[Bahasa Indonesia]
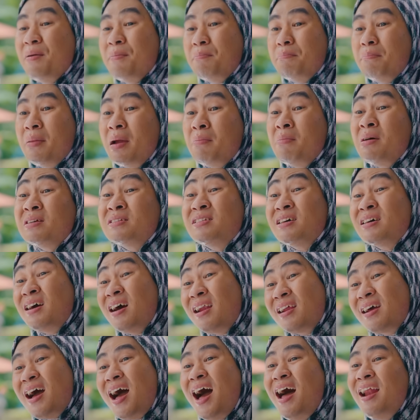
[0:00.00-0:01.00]
Memang
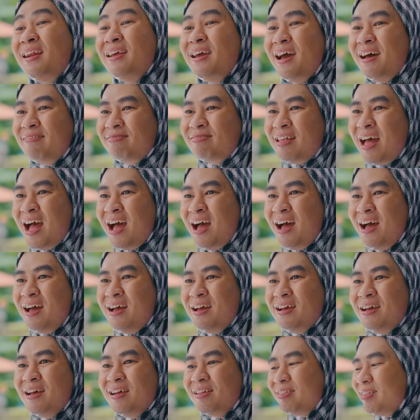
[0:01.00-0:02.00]
seger kali ya, Ta.
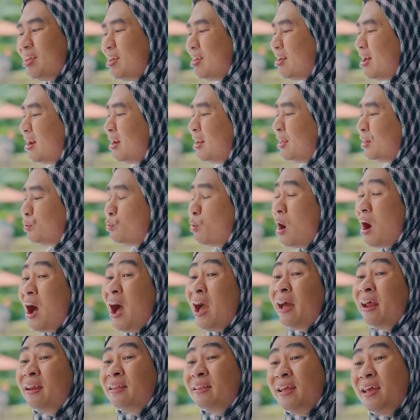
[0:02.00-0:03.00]
Tinggal dituang
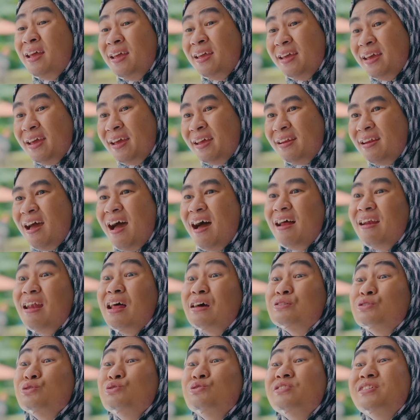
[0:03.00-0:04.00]
air dingin,
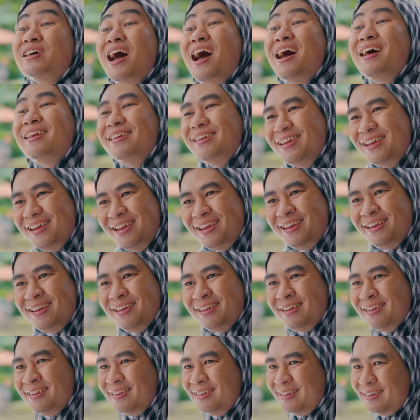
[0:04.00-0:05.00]
langsung
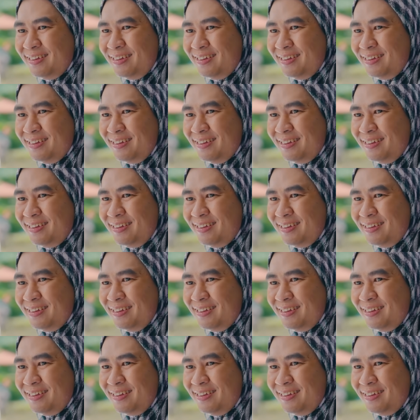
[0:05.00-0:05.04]
jadi.